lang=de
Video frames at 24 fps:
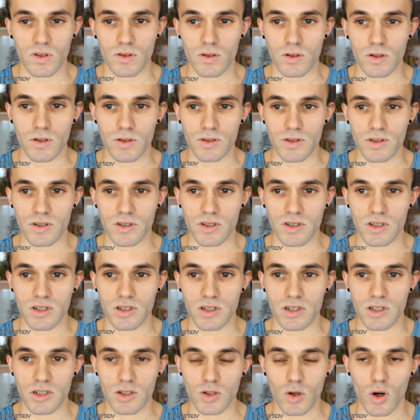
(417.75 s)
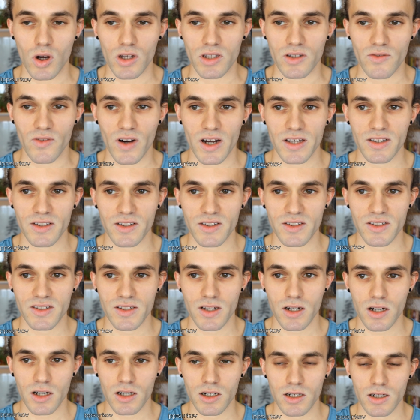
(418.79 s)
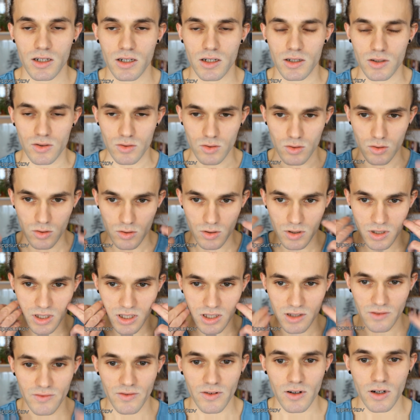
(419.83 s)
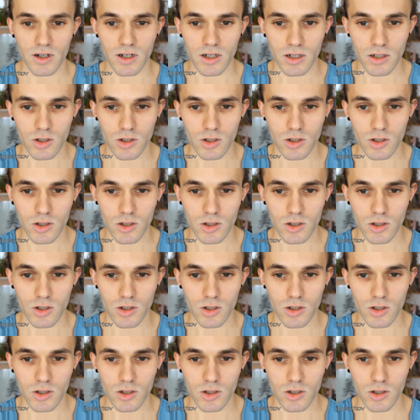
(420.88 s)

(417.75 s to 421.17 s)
Und äh, noch eine weitere Sache, also Kiefer,